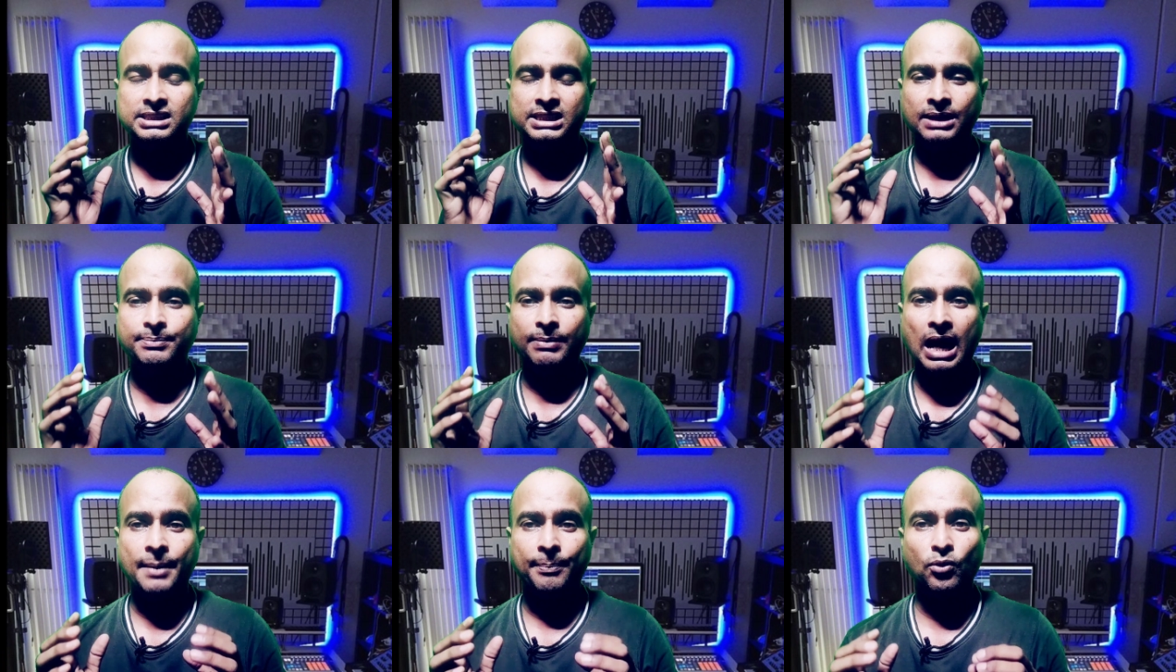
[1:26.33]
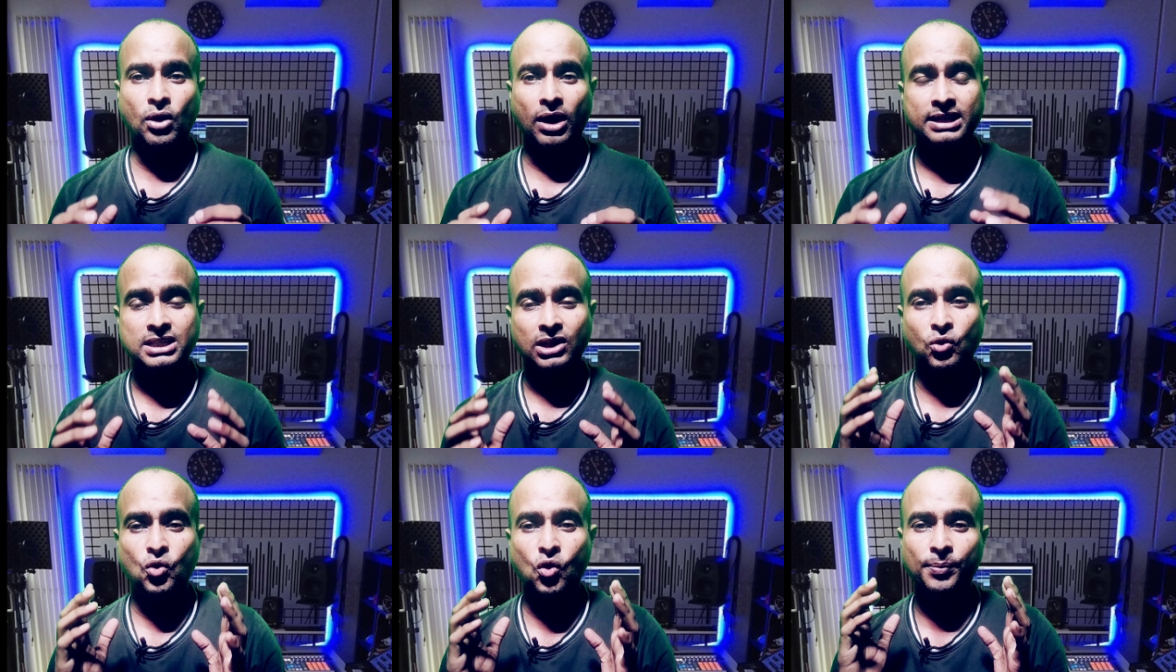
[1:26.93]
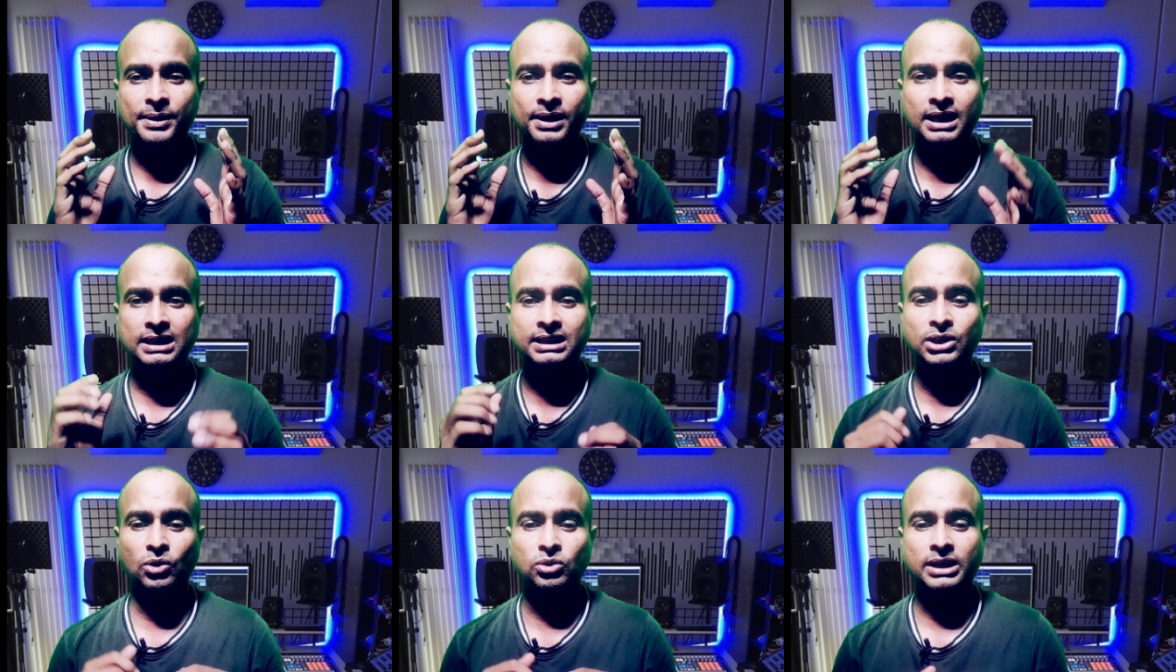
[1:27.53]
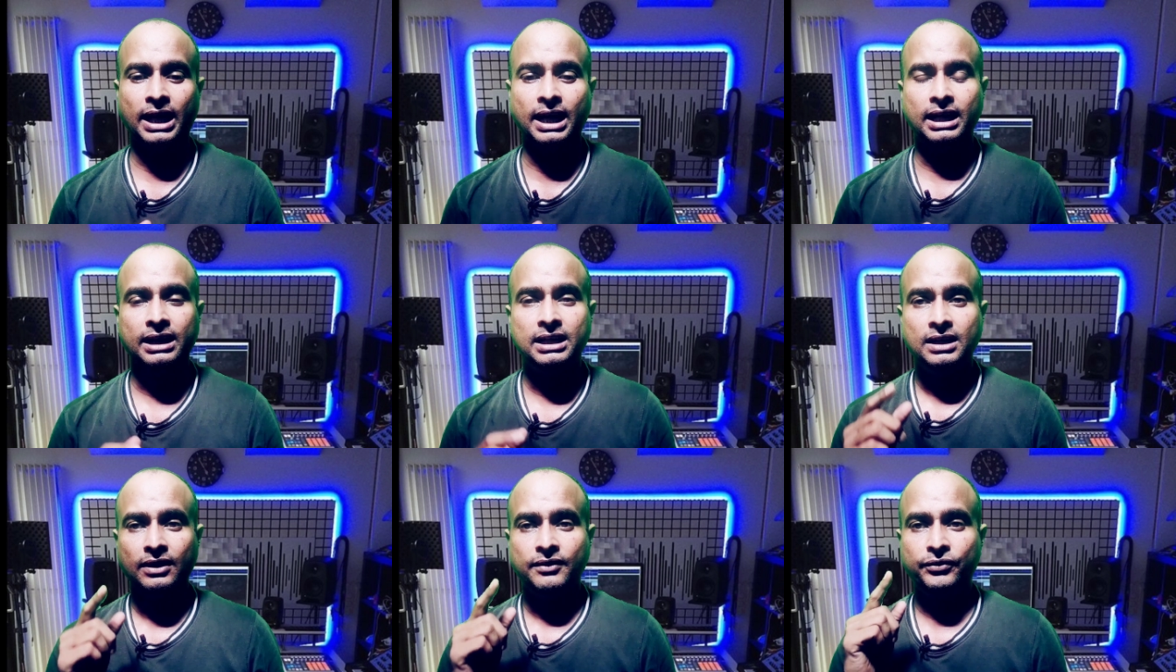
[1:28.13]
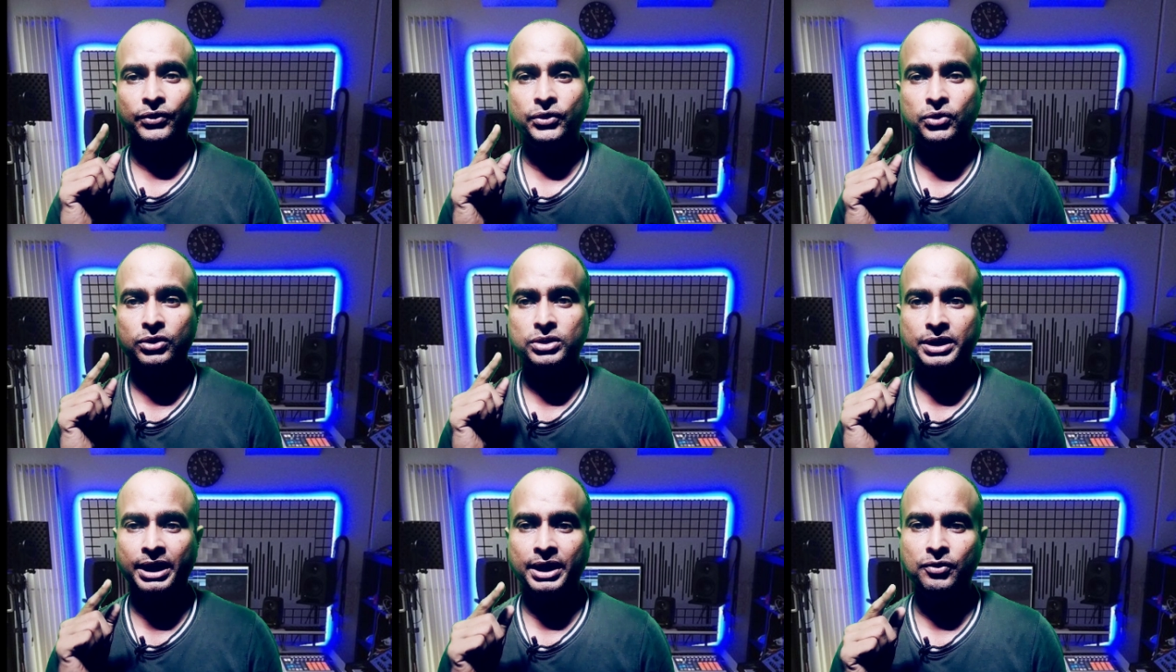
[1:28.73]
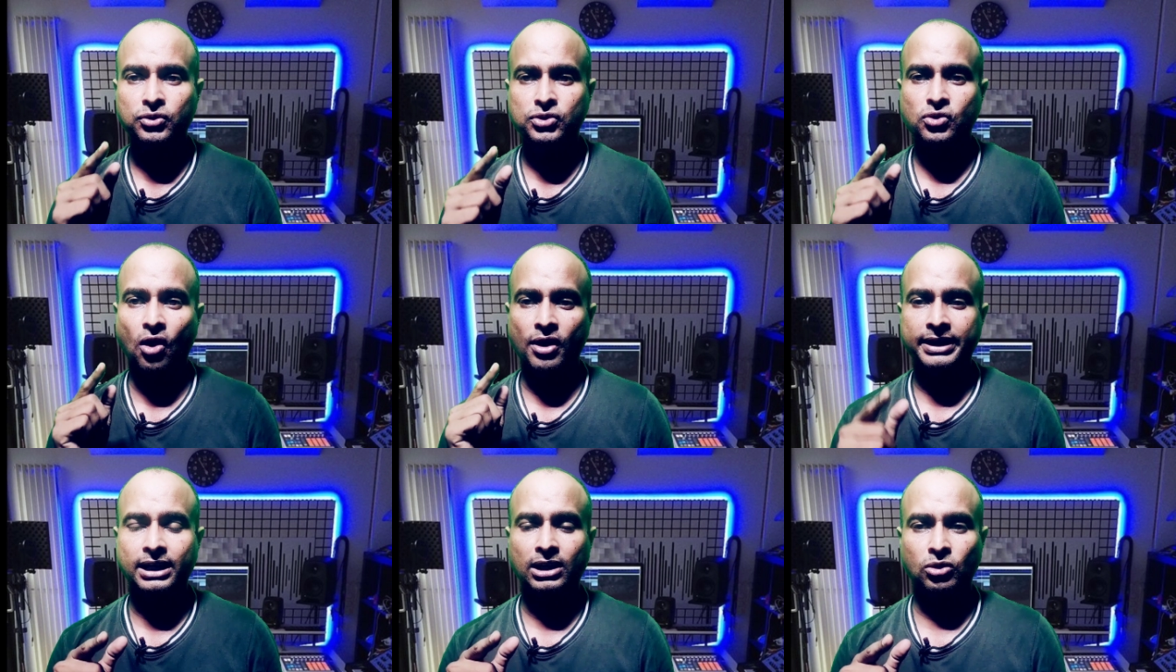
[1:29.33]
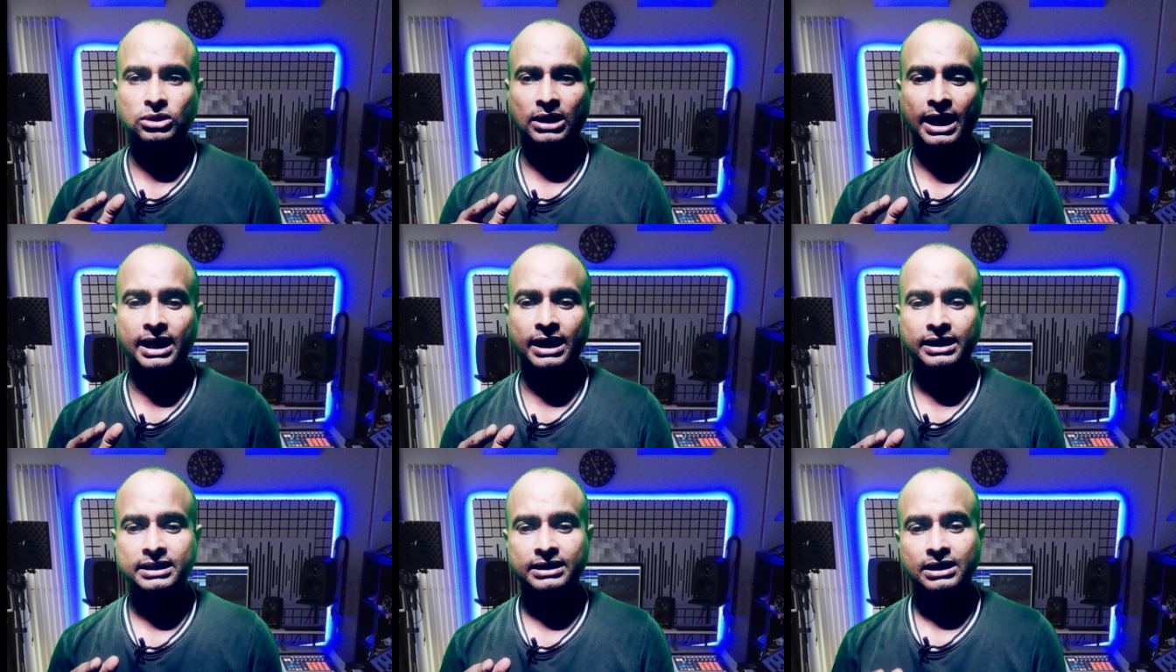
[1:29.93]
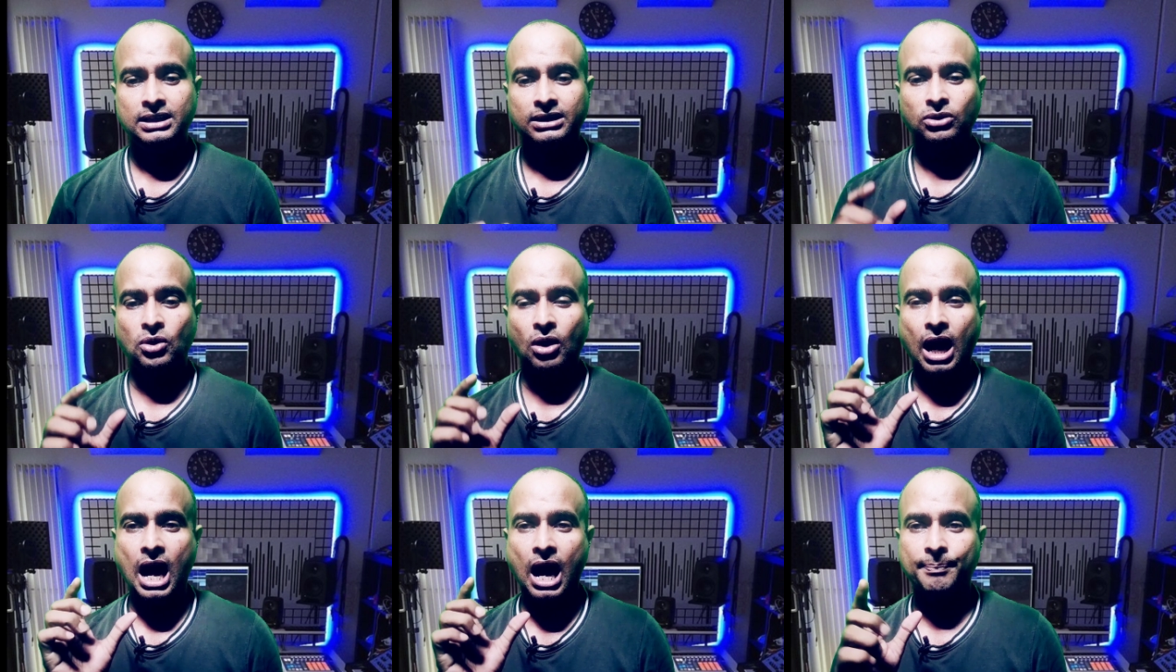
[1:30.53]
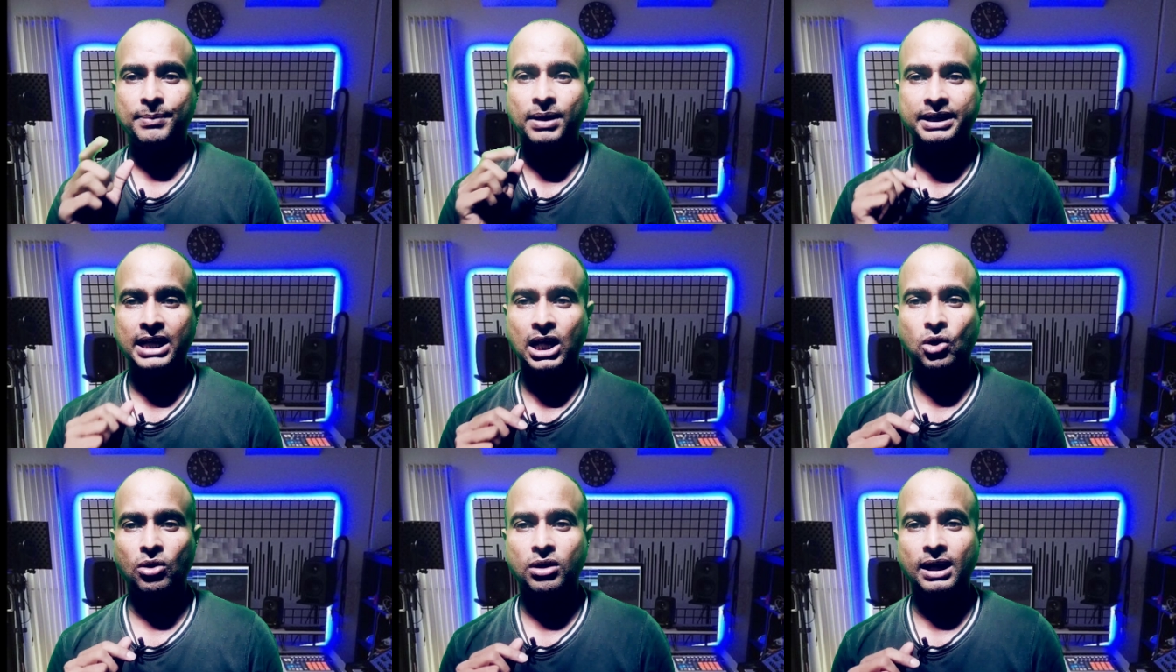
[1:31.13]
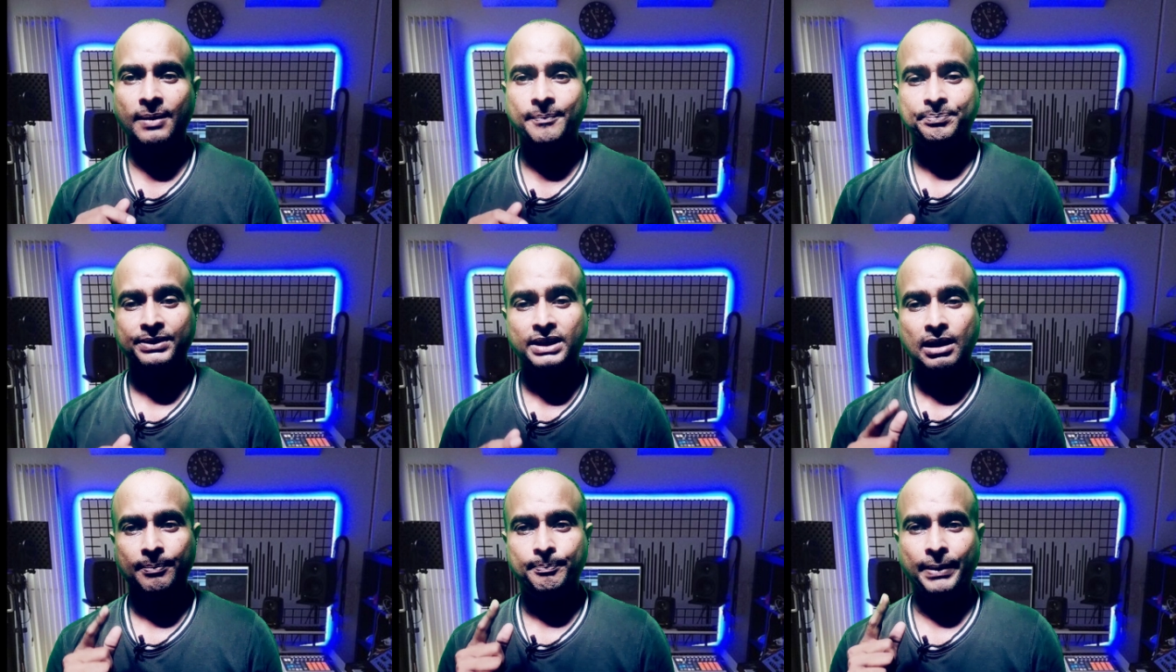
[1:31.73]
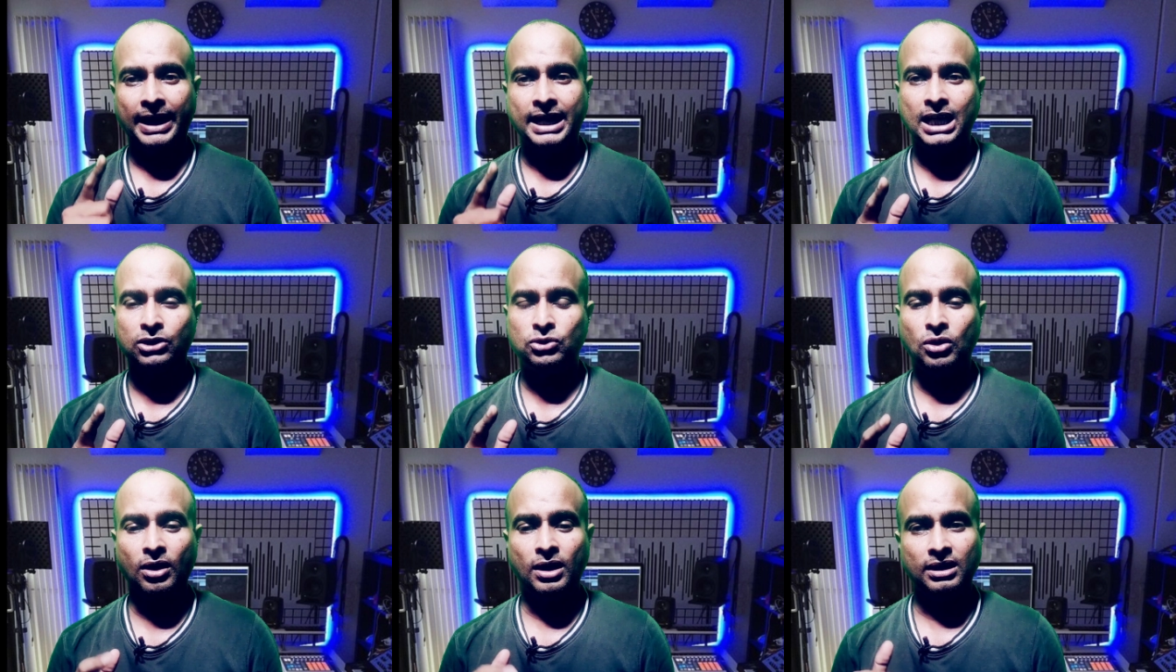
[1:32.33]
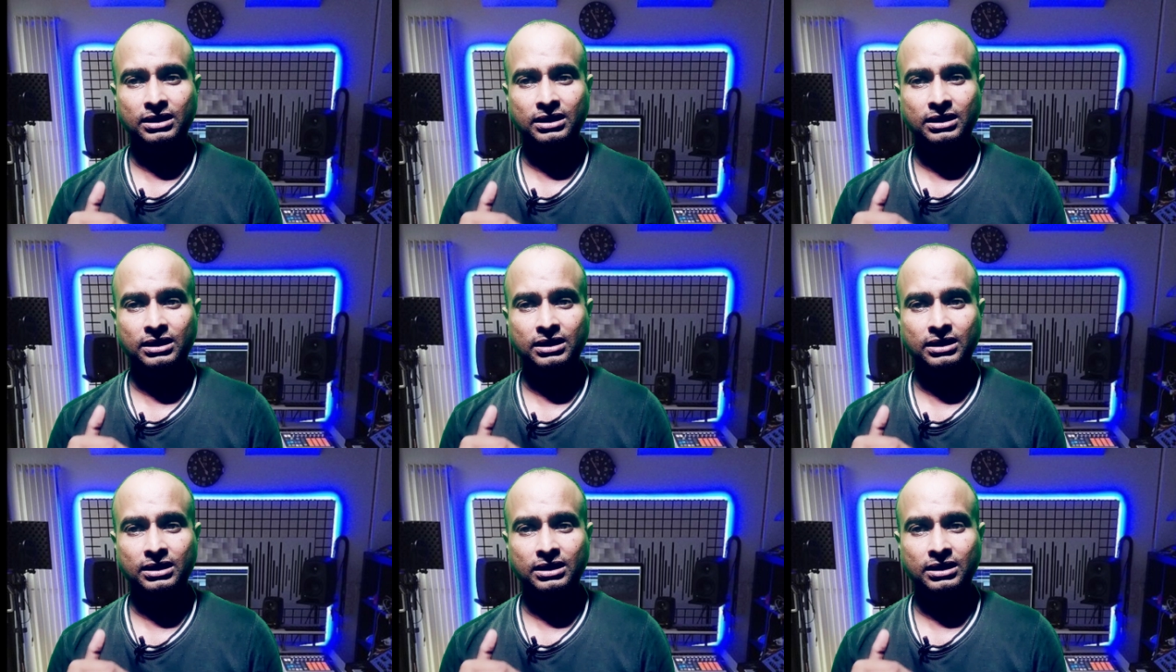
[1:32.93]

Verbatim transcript: जब आपको ऐसा कोई भी गलती होता है रिव्यूज कॉन्टेक्ट होता है तो आपका क्या होगा पहला तो